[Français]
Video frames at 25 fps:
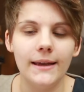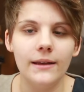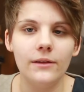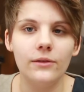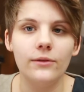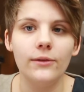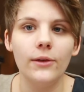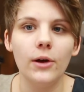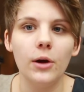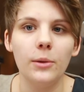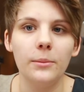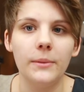
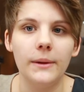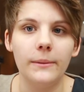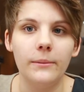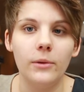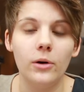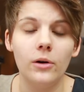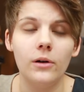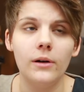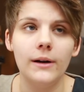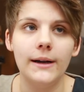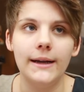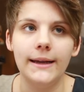
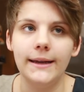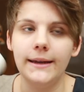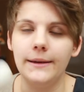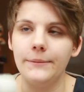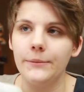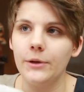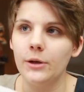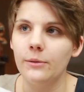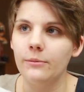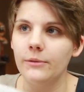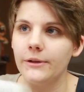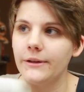énormément les,
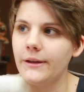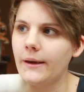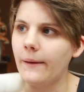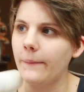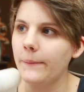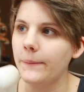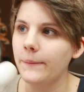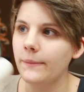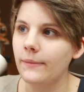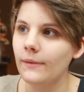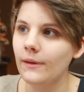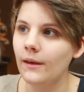comment dire,
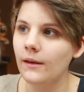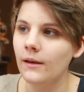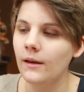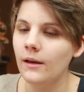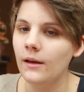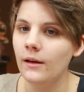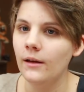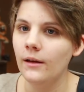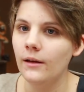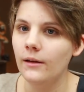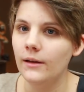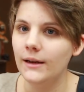
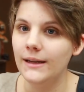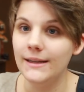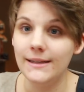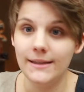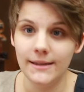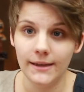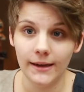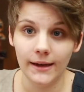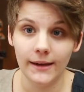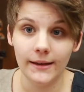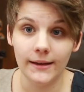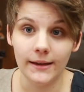
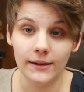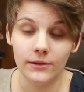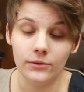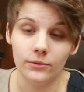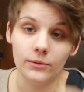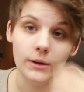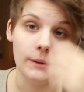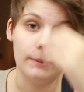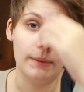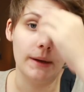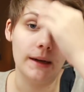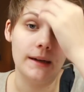les
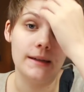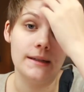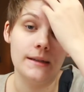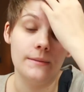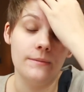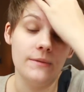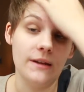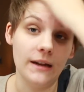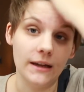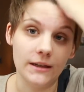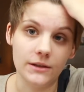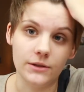irritations après les
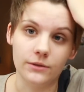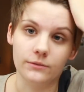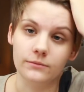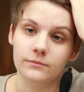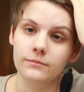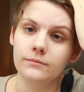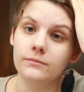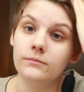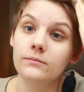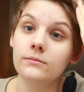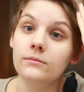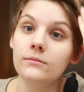épilations.
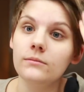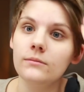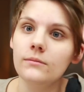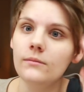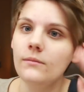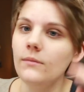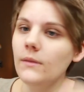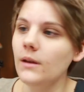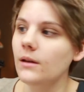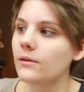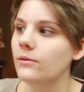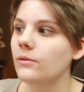
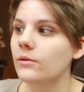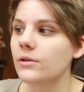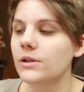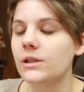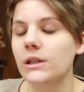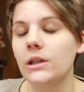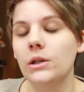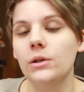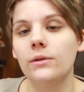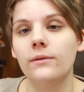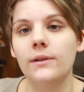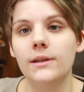Donc
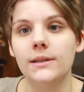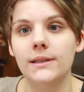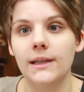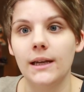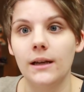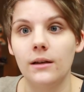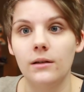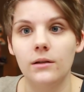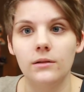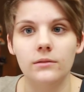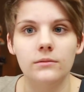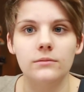j'ai trouvé
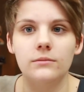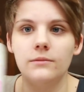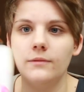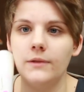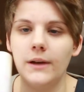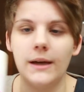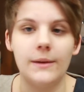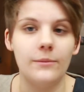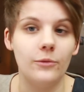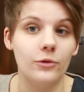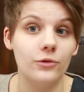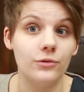ça
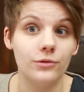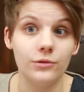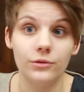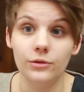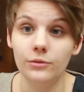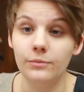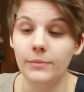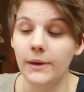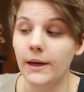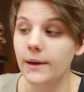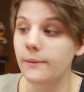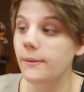vraiment
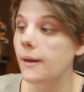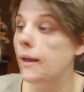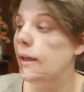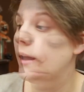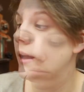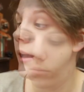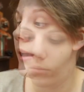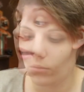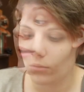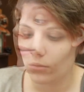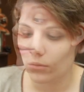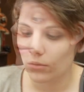superbe.
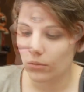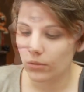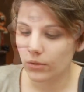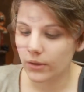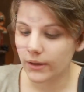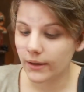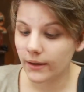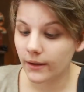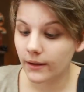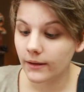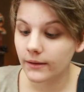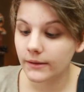
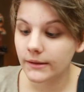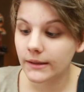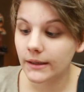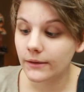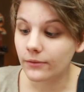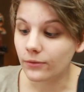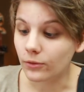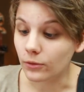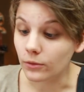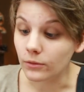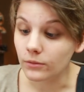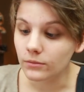Aucun
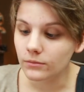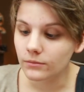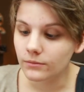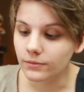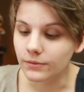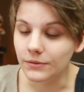défaut